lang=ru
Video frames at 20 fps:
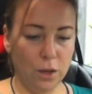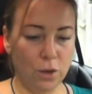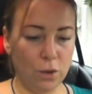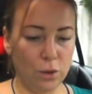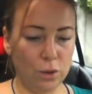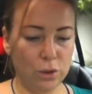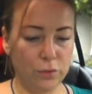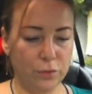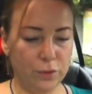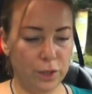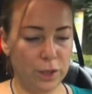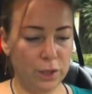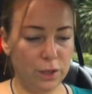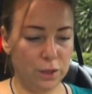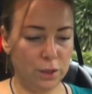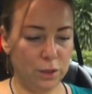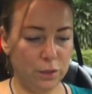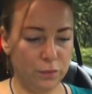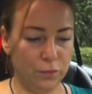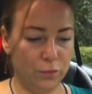Роды в
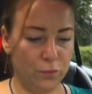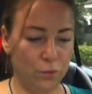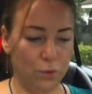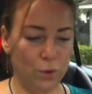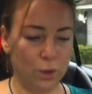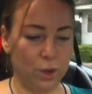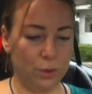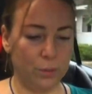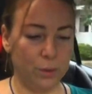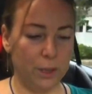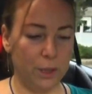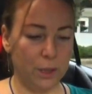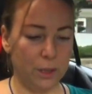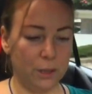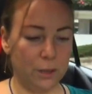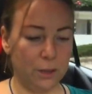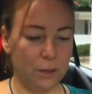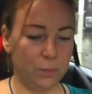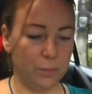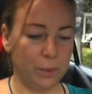38,
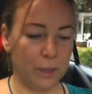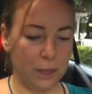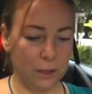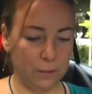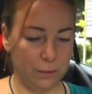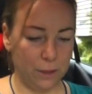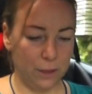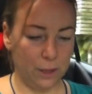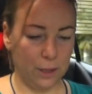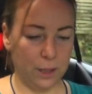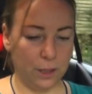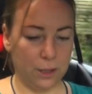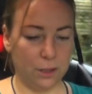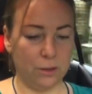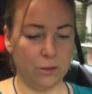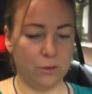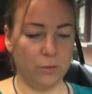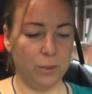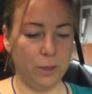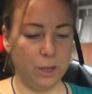кесарь, плановая
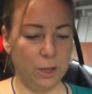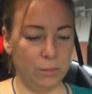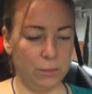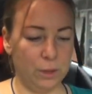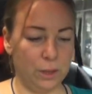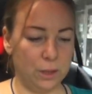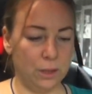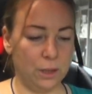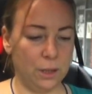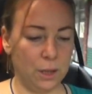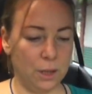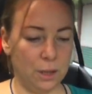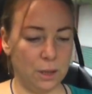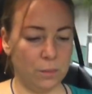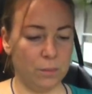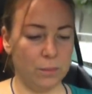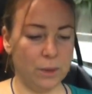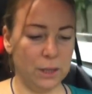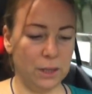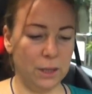кесарева, беременность на
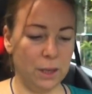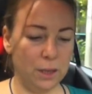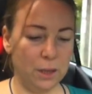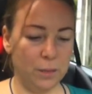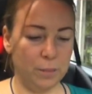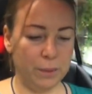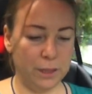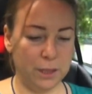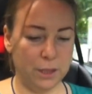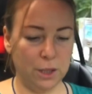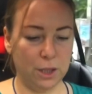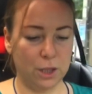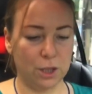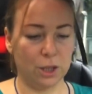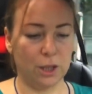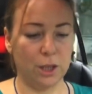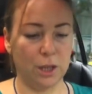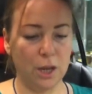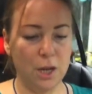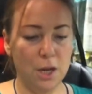гормональной
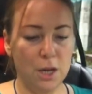поддержке,